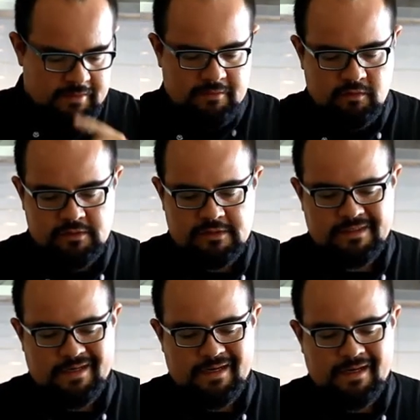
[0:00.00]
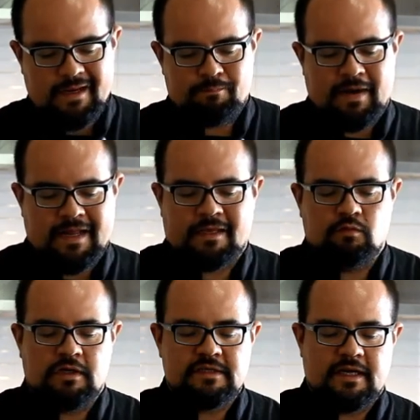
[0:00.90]
Entonces, ¿Para qué
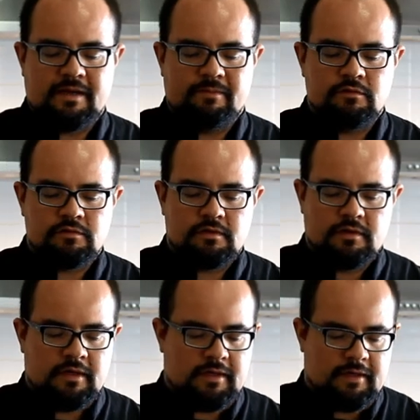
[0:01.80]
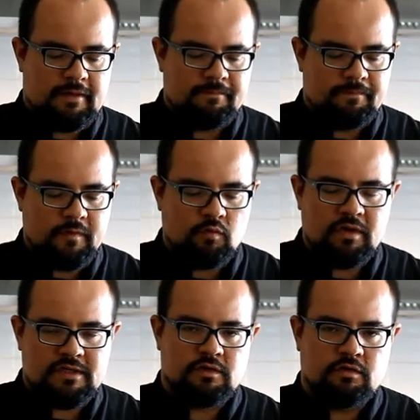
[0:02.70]
utilizaríamos em,
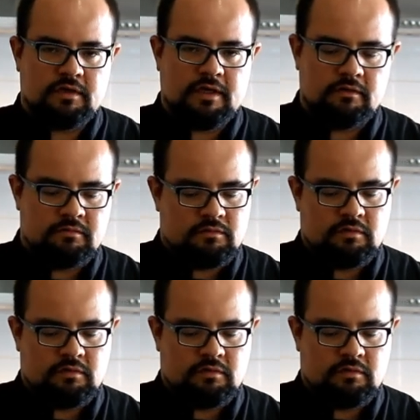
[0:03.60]
unas y otras? ¿no?